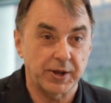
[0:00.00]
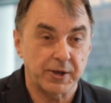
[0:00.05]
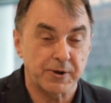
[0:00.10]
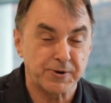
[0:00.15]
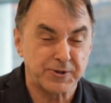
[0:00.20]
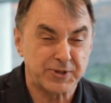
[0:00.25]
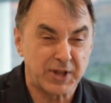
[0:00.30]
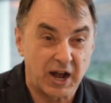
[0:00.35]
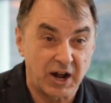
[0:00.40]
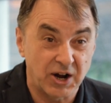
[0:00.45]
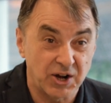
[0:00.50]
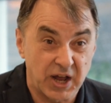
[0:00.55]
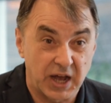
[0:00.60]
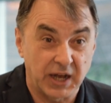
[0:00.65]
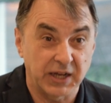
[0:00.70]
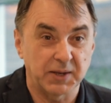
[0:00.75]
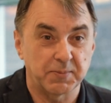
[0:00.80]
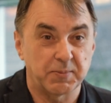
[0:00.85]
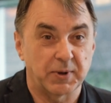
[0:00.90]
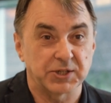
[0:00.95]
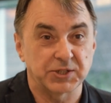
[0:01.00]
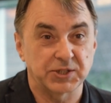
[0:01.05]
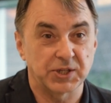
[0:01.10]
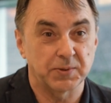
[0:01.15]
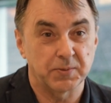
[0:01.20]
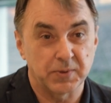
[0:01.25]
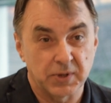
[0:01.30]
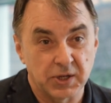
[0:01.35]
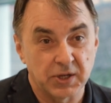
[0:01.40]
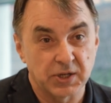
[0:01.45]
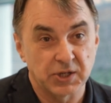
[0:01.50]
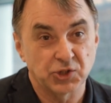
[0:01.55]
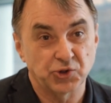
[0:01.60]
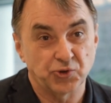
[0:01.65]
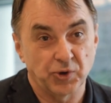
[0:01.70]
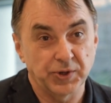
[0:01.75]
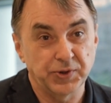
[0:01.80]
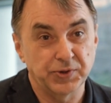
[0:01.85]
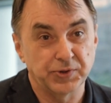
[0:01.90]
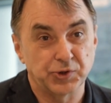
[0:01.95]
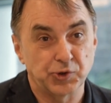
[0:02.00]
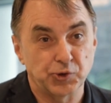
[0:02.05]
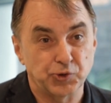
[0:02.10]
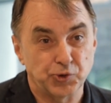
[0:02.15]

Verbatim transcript: regional angepasste Sorten zu